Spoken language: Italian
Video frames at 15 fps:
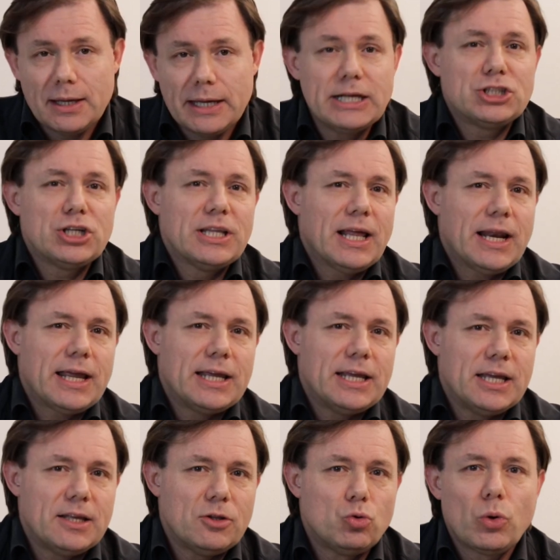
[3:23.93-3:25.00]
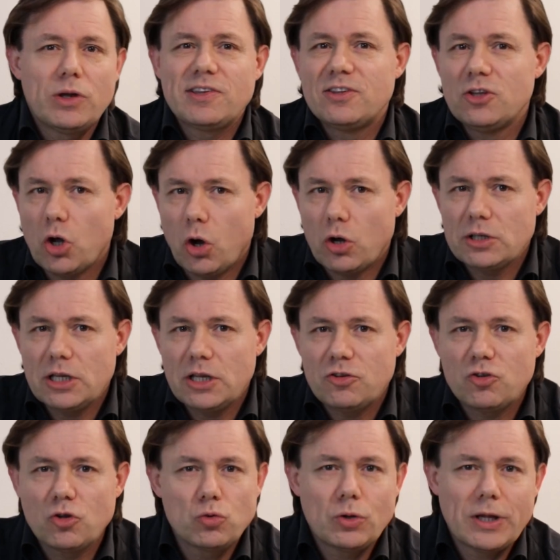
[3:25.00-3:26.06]
In genere i due snodi
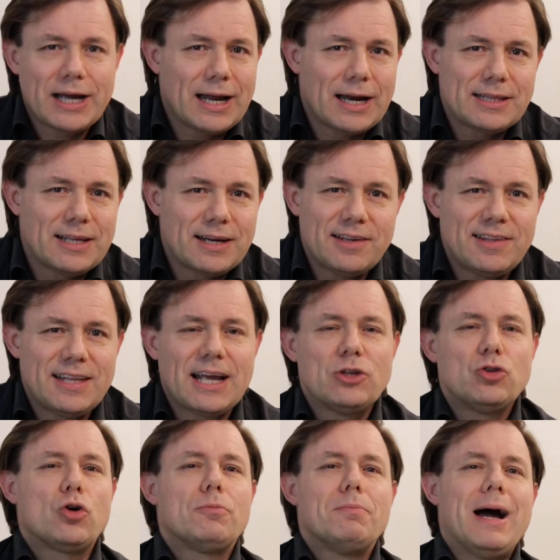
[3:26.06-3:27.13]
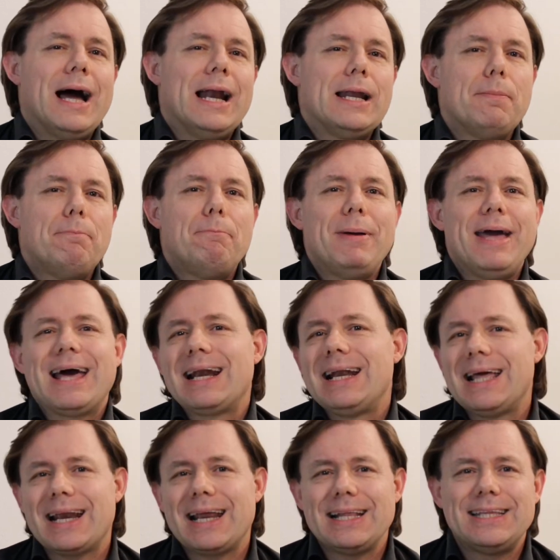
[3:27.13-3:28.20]
sono una caratteristica normale per
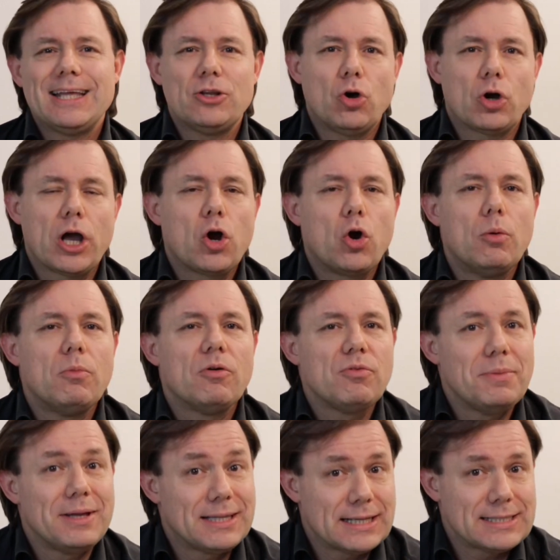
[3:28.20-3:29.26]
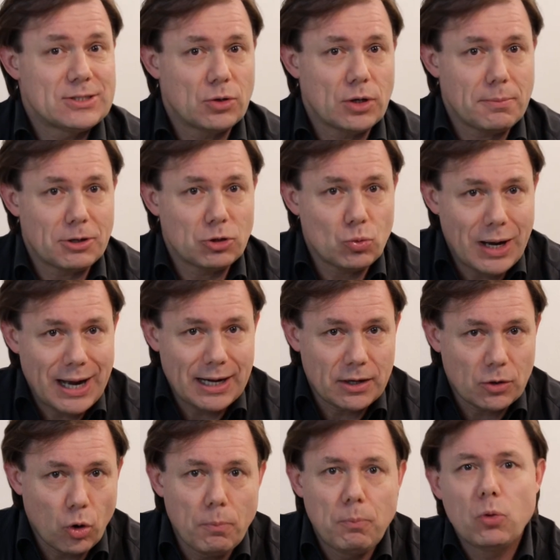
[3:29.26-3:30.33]
le reti ad hoc con movimentazione
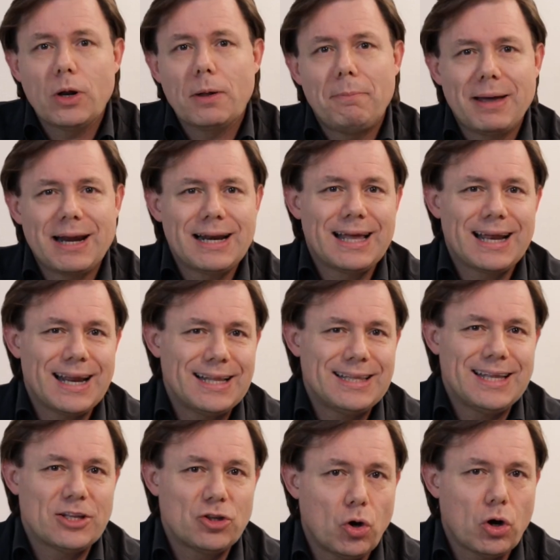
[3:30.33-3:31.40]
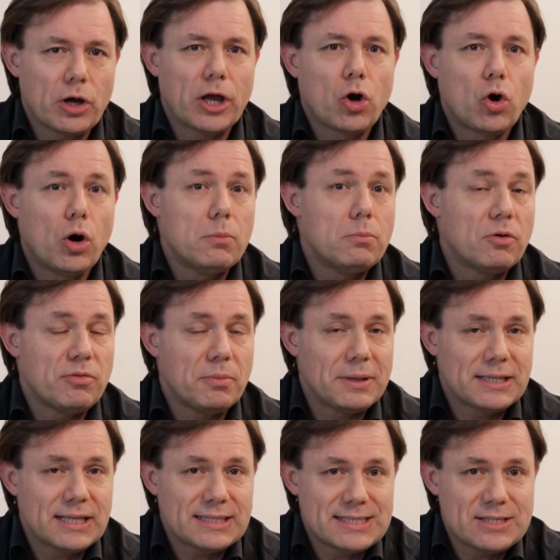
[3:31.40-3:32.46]
manuale oppure per le reti ad hoc con
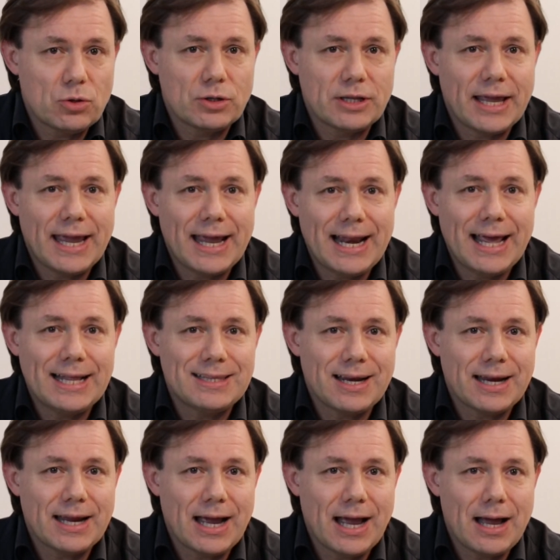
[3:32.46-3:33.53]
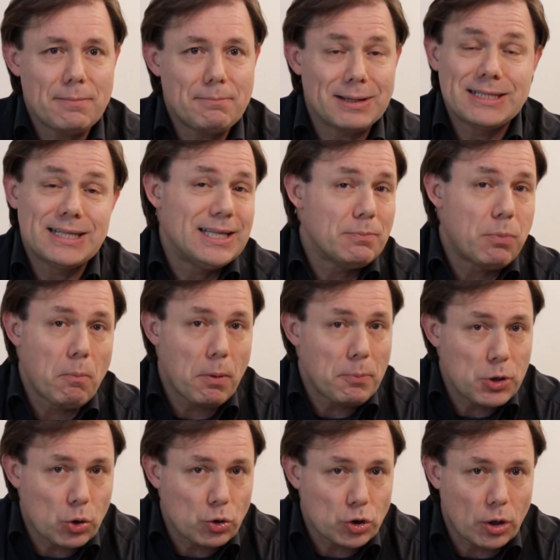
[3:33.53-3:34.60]
movimentazione elettrica ma di tipo un po'
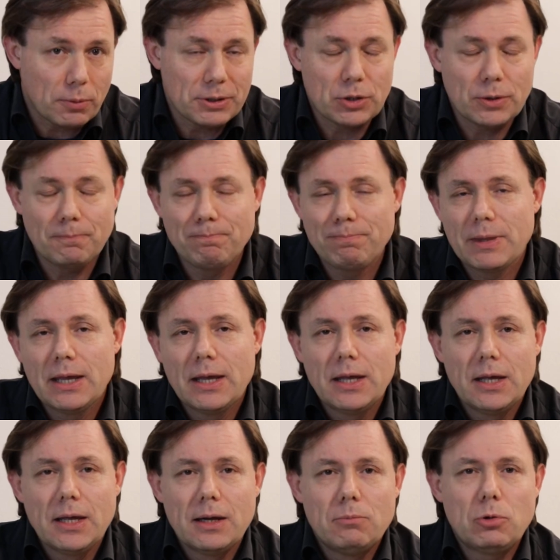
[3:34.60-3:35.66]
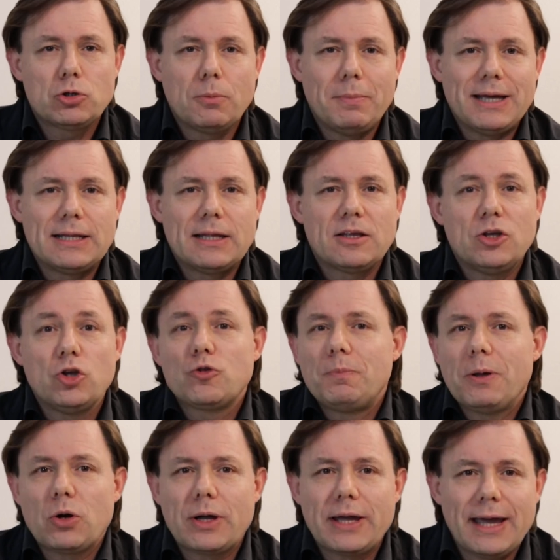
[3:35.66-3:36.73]
più economico. Molto bene, io
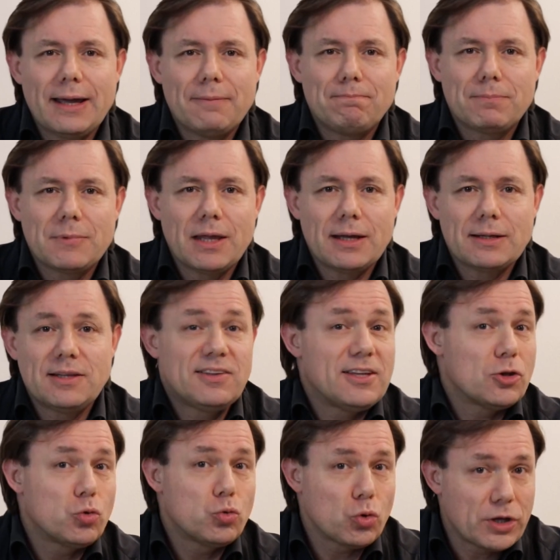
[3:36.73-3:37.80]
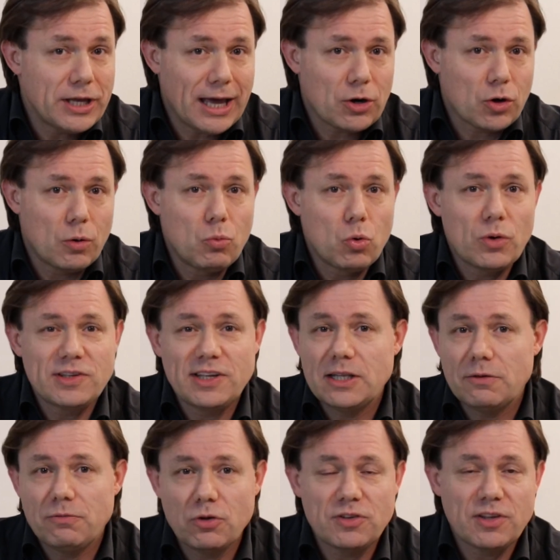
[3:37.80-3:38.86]
spero che eh, ti sia tutto chiaro, comunque se
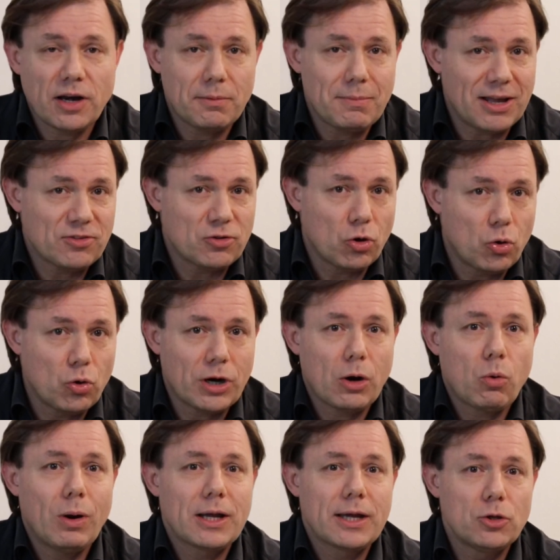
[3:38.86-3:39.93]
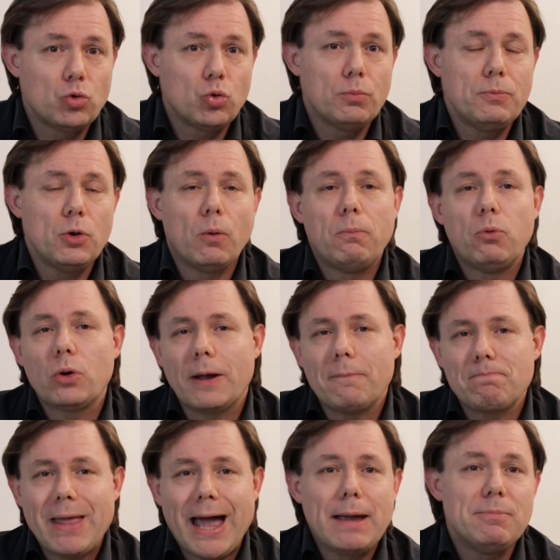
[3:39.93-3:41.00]
ti fosse rimasto ancora qualche dubbio
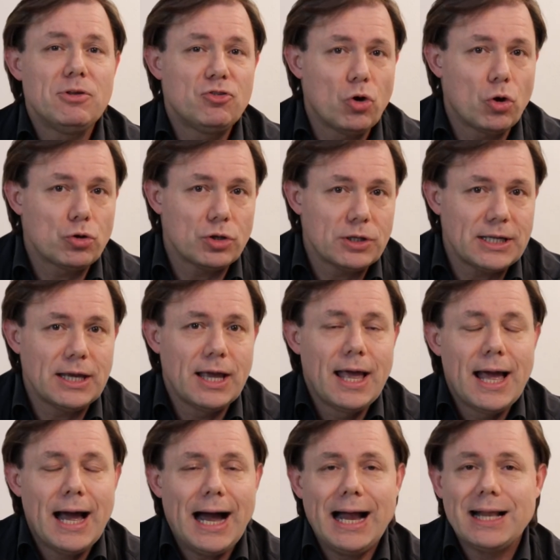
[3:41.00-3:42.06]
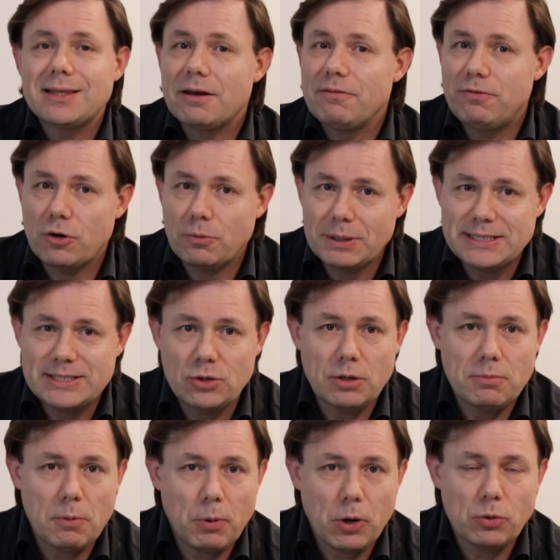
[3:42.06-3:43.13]
oppure hai bisogno di altre
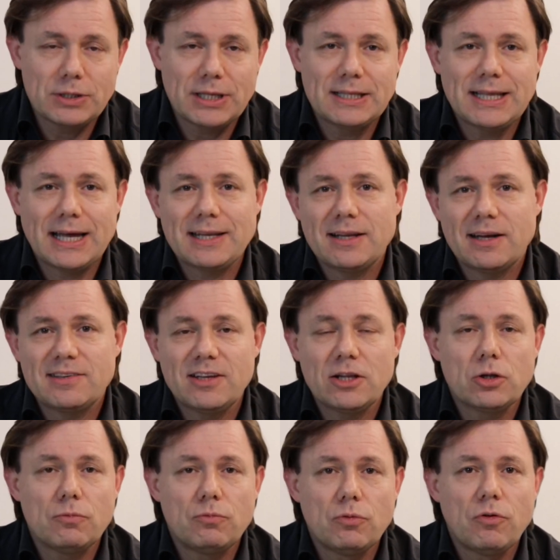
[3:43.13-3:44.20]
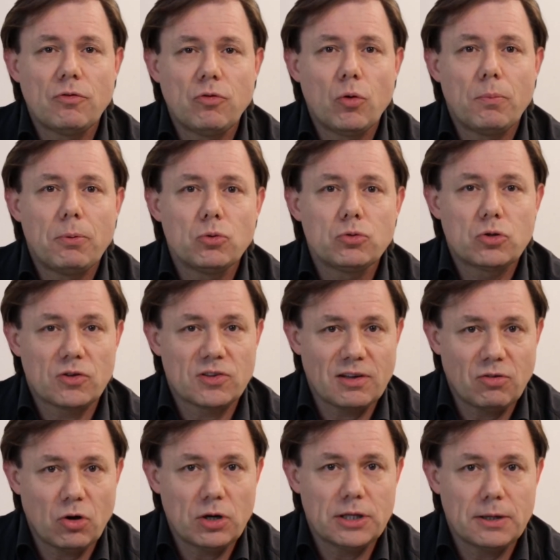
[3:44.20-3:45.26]
informazioni mi puoi contattare dal sito
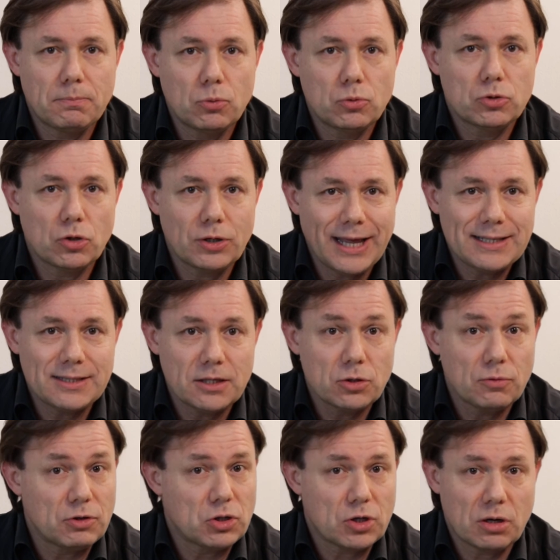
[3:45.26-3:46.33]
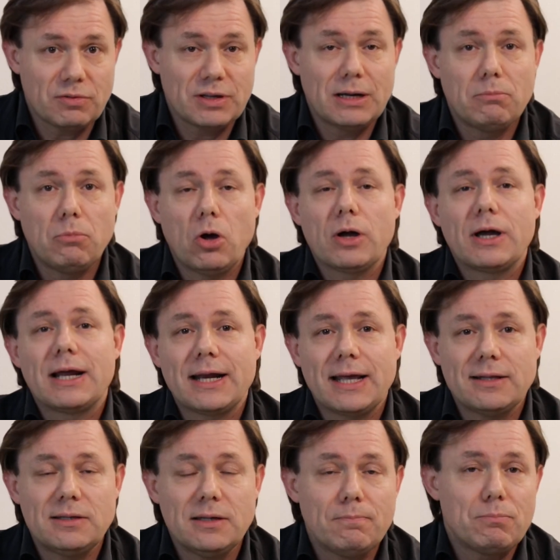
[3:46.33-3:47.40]
www.savoldi.net dove trovi il blog
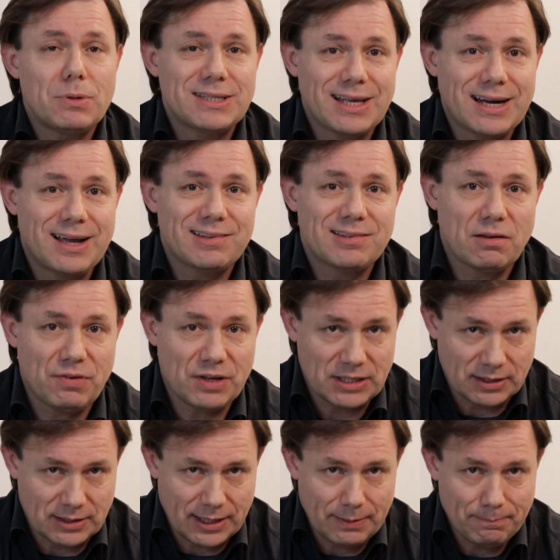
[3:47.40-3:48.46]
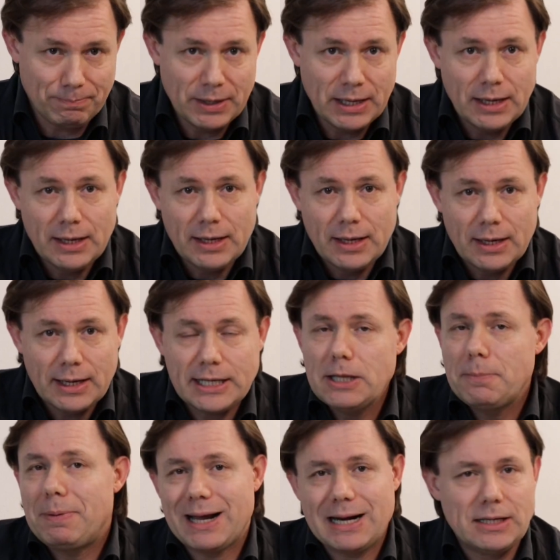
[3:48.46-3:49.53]
Reti, Materassi e Fai da Te che
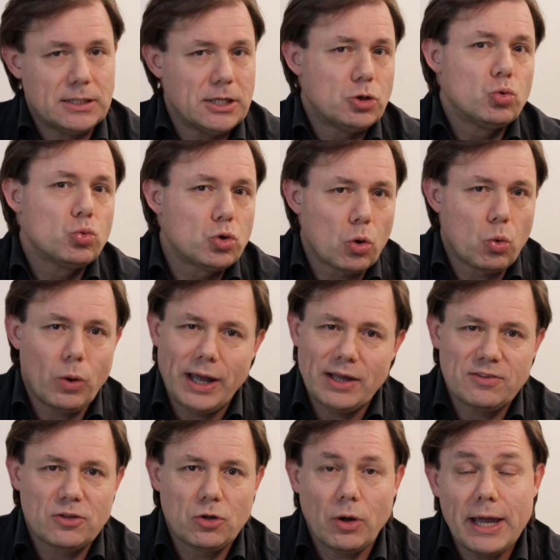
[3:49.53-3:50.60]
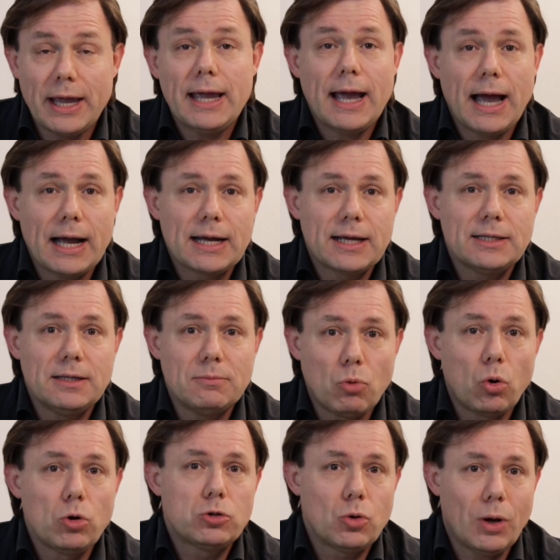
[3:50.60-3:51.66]
ti parla di tutto questo e anche di
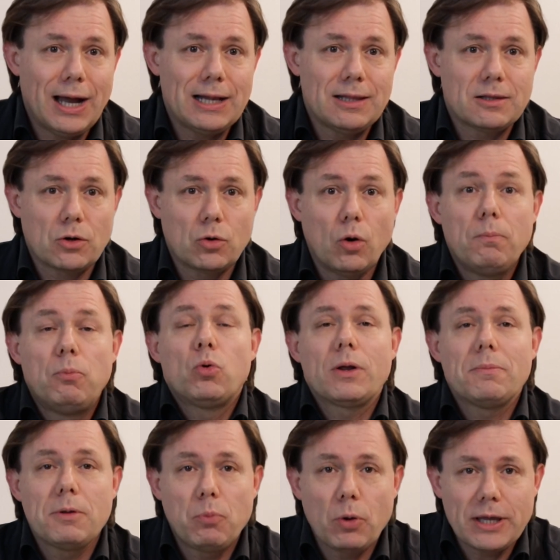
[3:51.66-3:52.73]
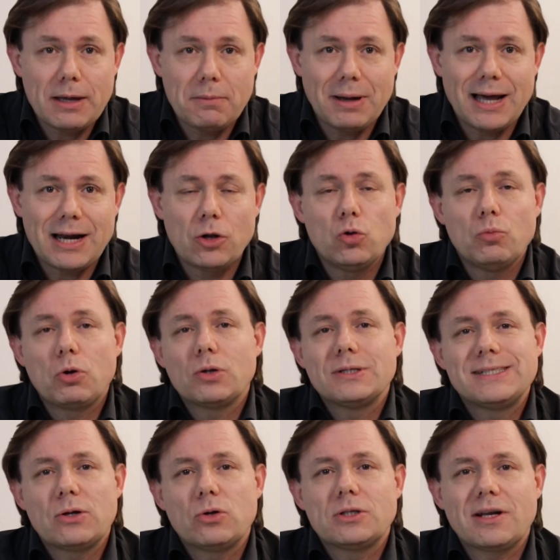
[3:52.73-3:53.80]
molto altro oppure mi puoi chiamare al numero
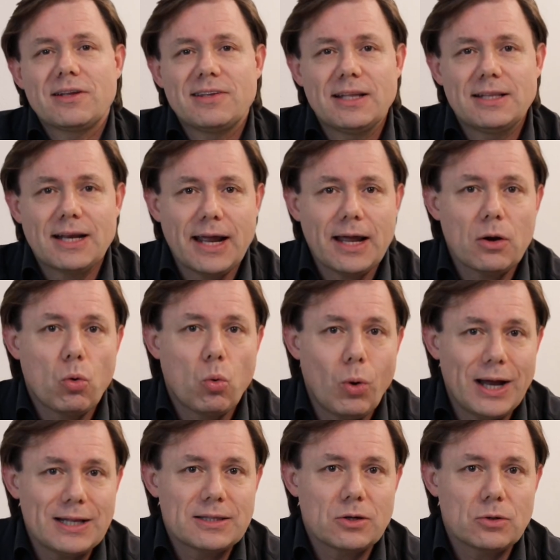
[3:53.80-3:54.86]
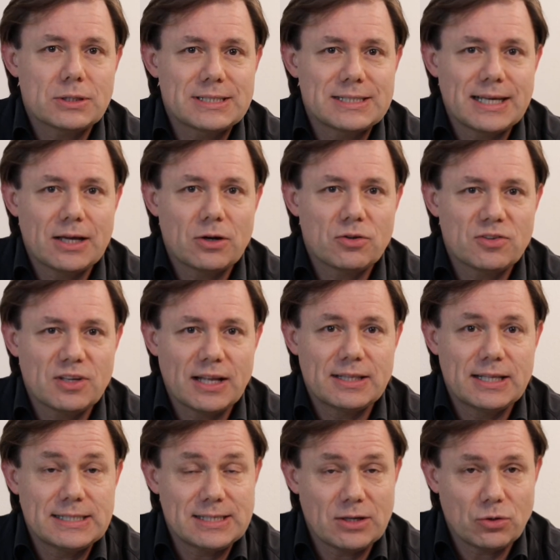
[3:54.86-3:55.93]
0363
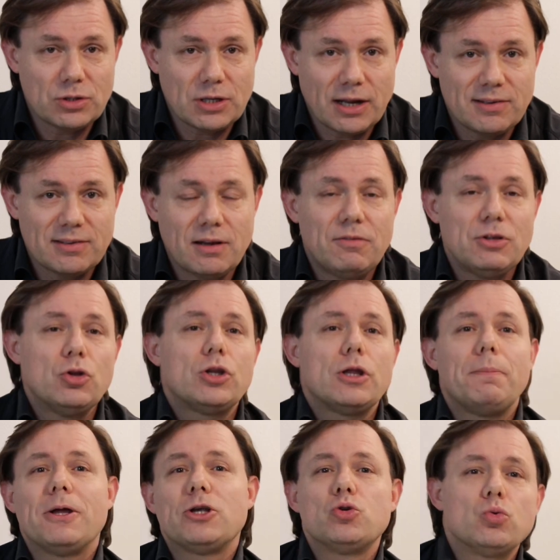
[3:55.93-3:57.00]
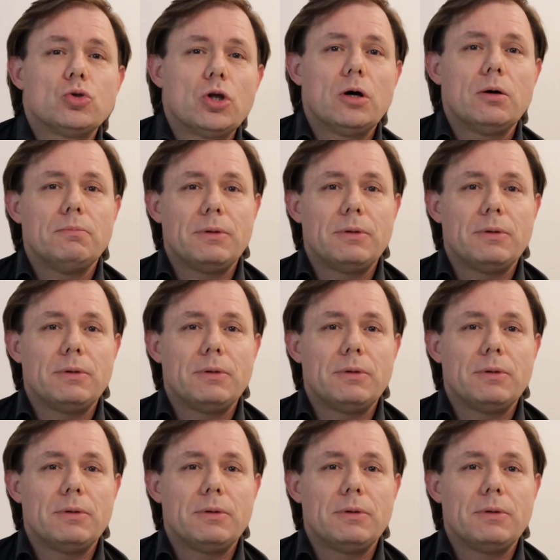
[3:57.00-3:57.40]
40703. Se il video ti è piaciuto